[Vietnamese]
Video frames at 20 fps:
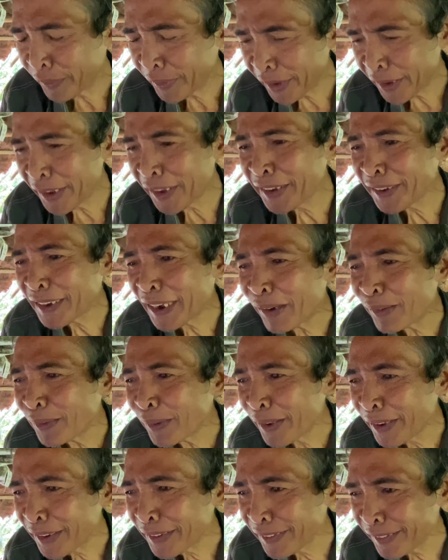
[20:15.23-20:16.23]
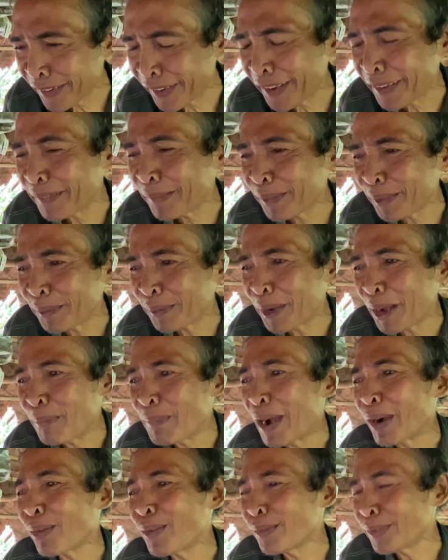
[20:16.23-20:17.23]
ý cháu nói anh về
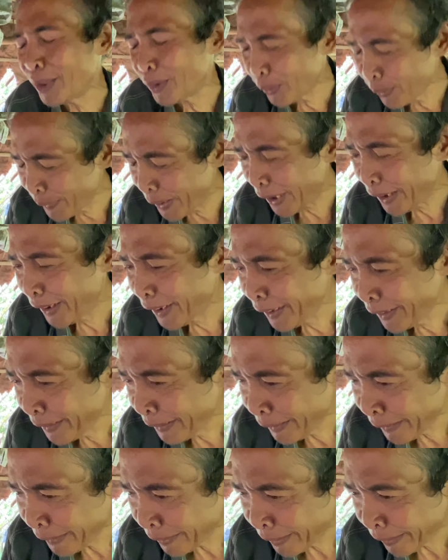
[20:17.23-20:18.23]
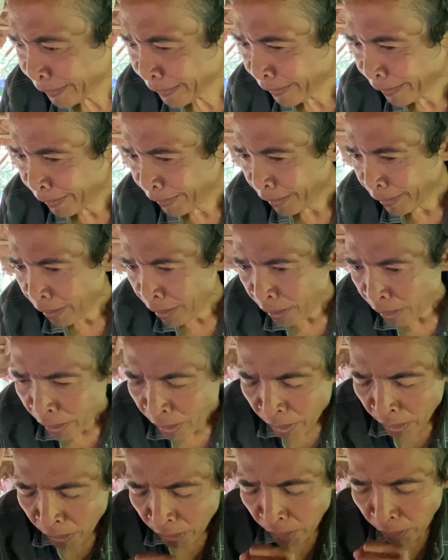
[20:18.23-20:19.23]
ama cũng hiểu mà không ấy con hỏi á
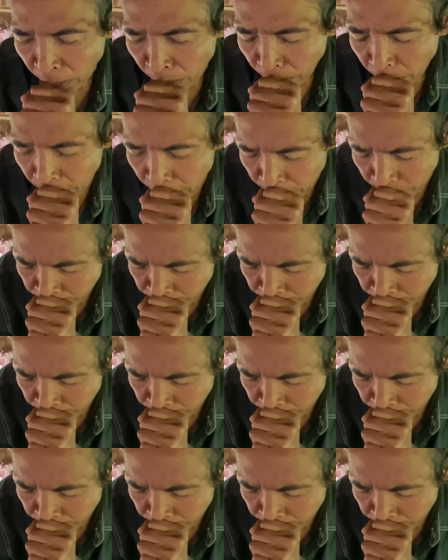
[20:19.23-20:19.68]
ấy con hỏi